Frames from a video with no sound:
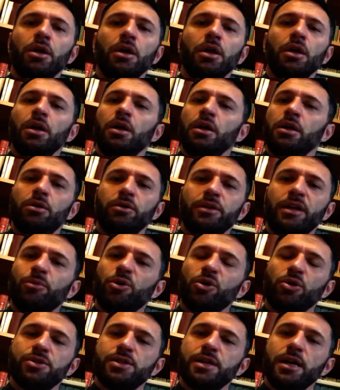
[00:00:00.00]
Nicodemo non
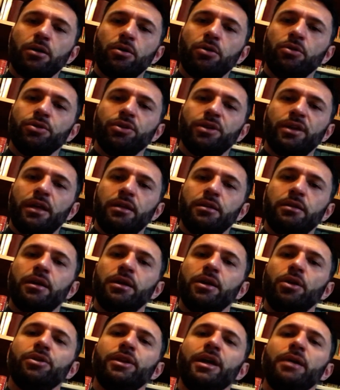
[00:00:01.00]
si accontenta,
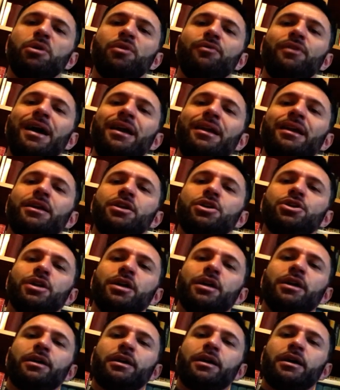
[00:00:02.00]
Nicodemo va alla
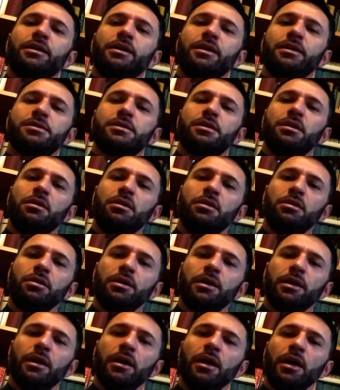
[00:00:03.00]
ricerca del Signore
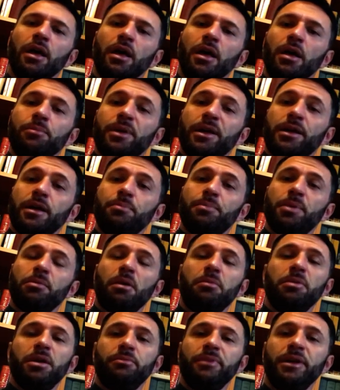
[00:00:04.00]
perché
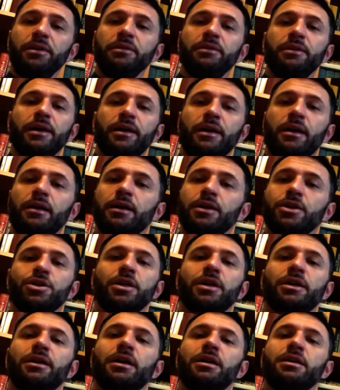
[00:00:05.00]
probabilmente era alla ricerca
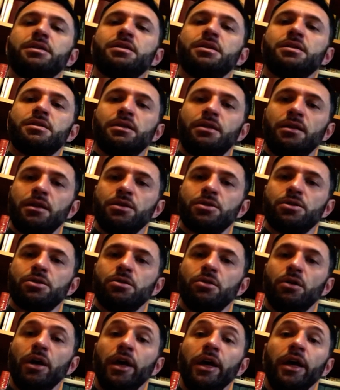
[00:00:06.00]
di se stesso
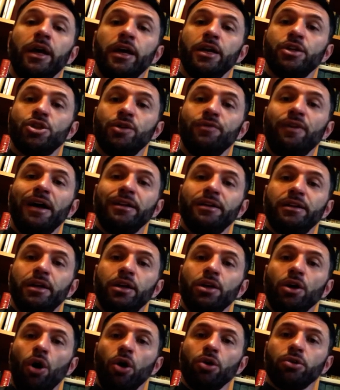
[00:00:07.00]
e ci va di
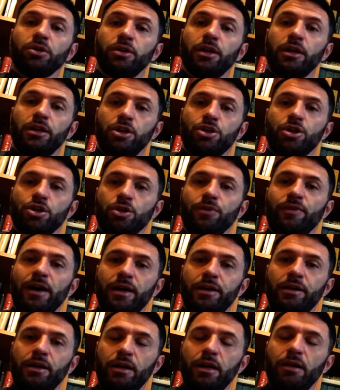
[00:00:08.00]
notte, dice Giovanni,
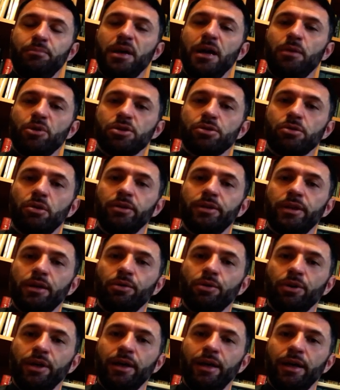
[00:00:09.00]
l'abbiamo ascoltato
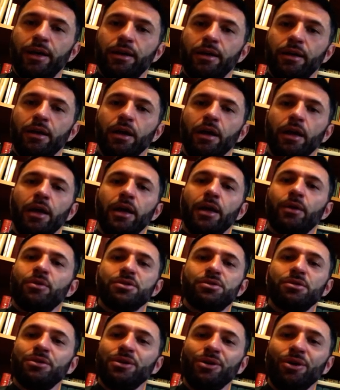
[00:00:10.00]
ieri, e questo di
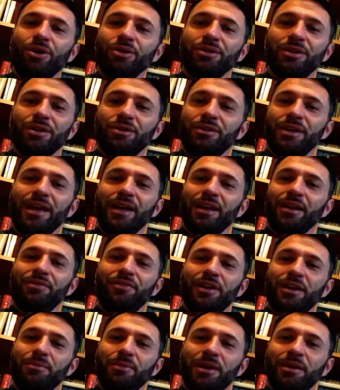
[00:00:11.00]
notte non è
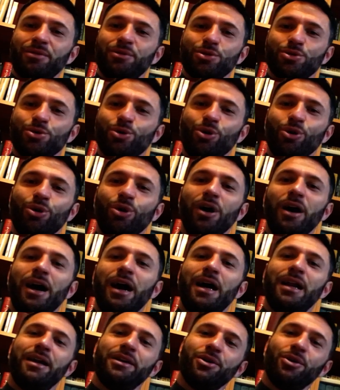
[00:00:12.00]
riferimento solo alla
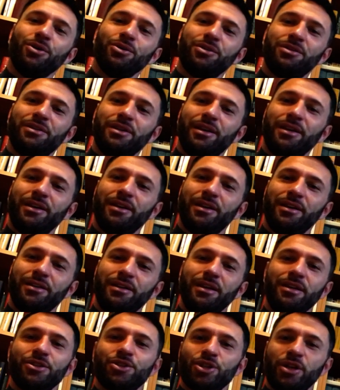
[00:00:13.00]
notte del
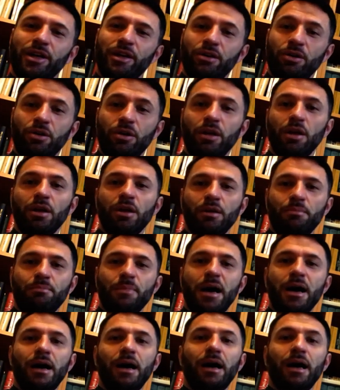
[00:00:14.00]
cielo,
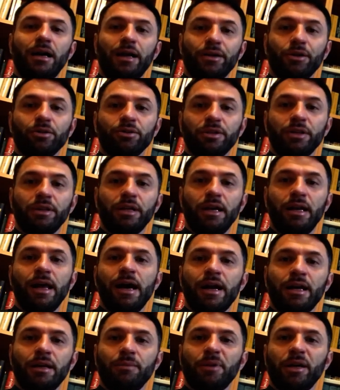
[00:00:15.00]
ma alla notte
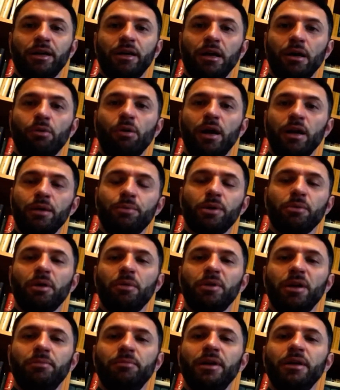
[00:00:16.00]
dell'anima nella quale
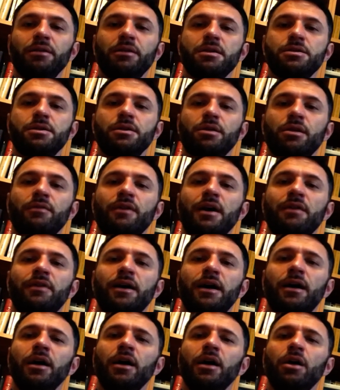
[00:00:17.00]
probabilmente si trovava
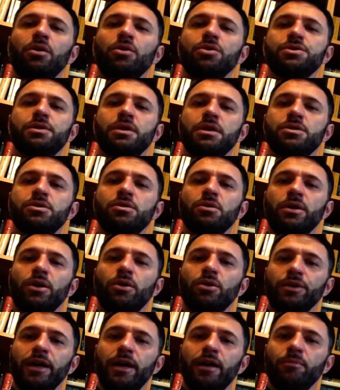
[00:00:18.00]
lo stesso
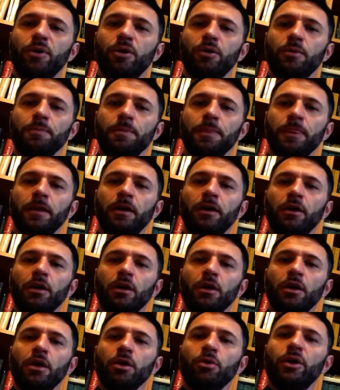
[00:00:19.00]
Nicodemo.
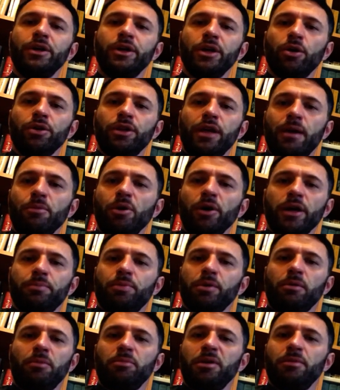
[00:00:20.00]
Quel Nicodemo che
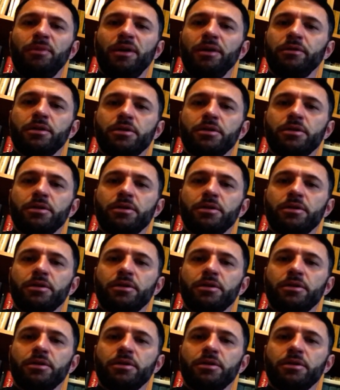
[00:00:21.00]
probabilmente si